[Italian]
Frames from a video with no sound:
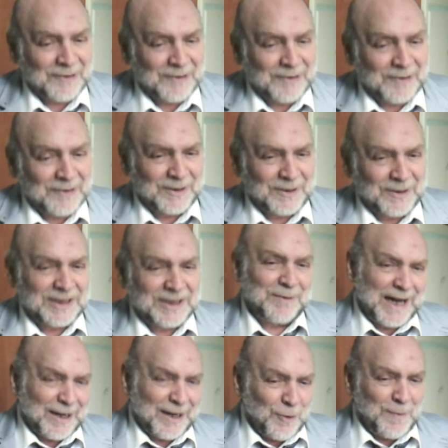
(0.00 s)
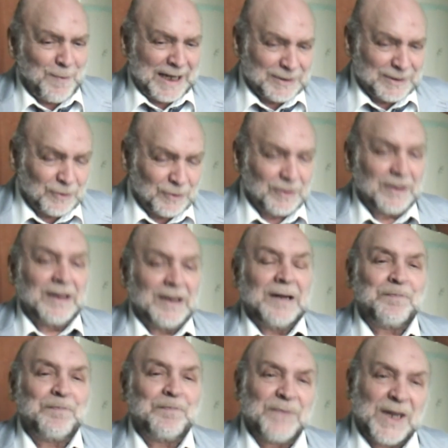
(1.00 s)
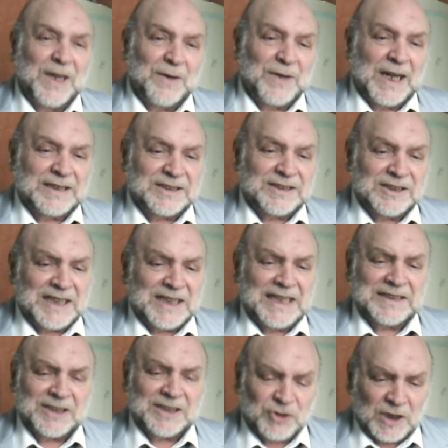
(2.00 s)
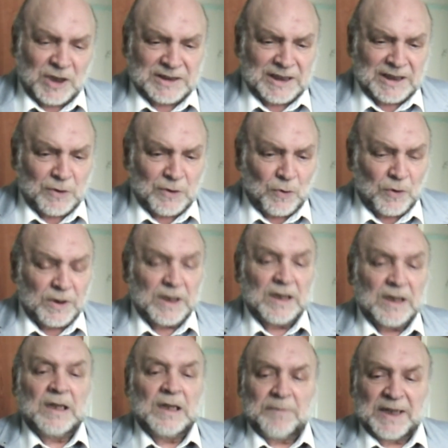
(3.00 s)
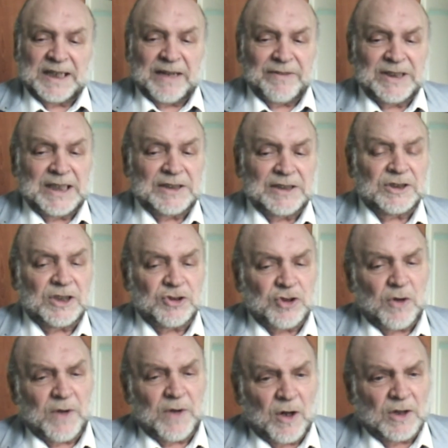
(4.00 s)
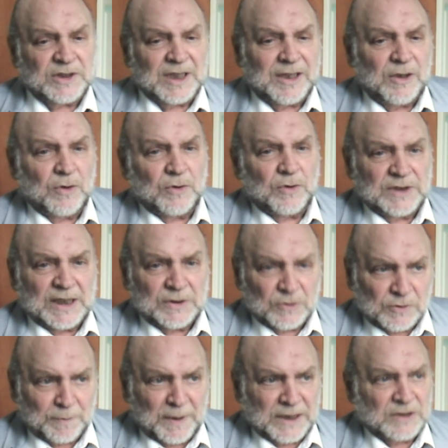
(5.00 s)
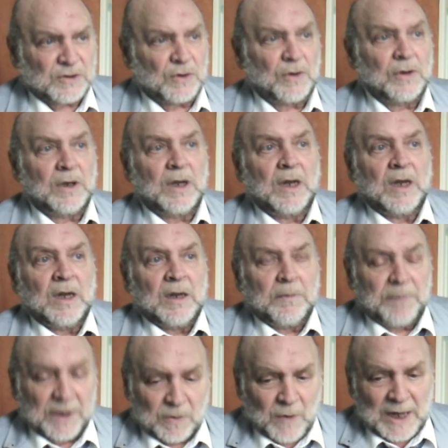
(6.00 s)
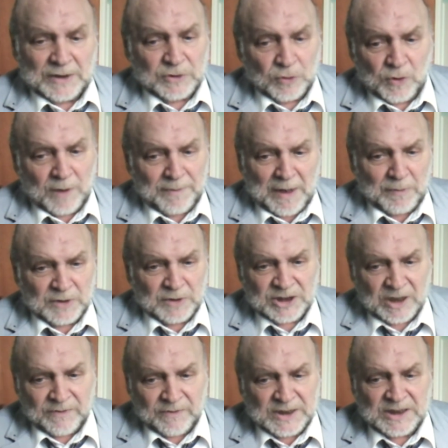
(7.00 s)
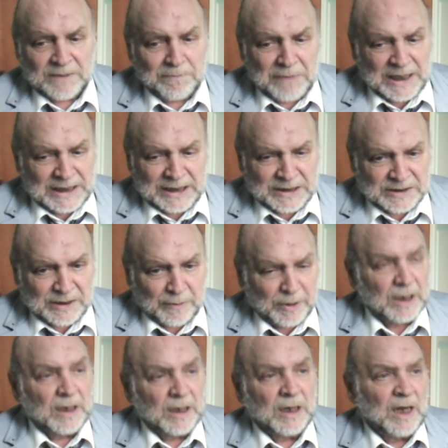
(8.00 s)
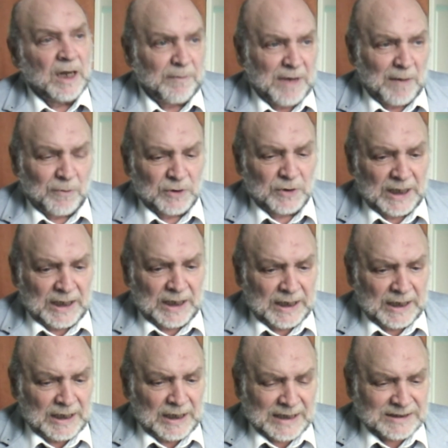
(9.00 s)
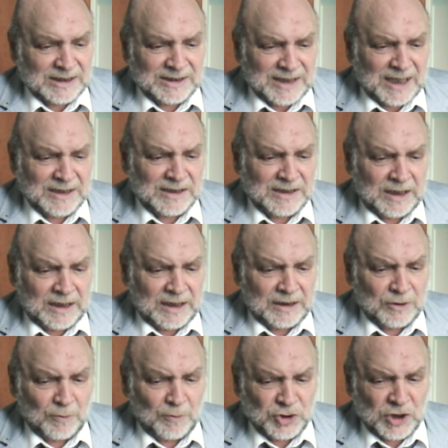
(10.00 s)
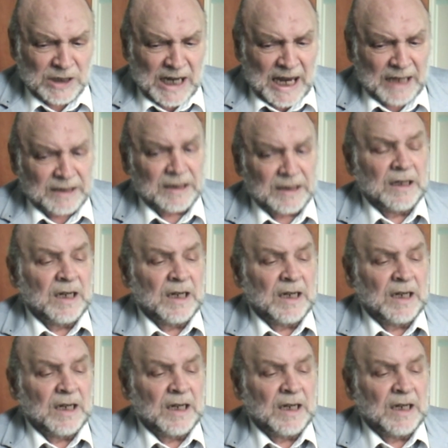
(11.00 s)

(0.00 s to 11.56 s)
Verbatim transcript: Quindi mi raccomando, è un'assistenza scelta da noi, perché vedete, se c'è una cosa che io ho notato spesso, per quanto noi abbiamo dei servizi bellissimi, abbiamo degli assistenti domiciliari,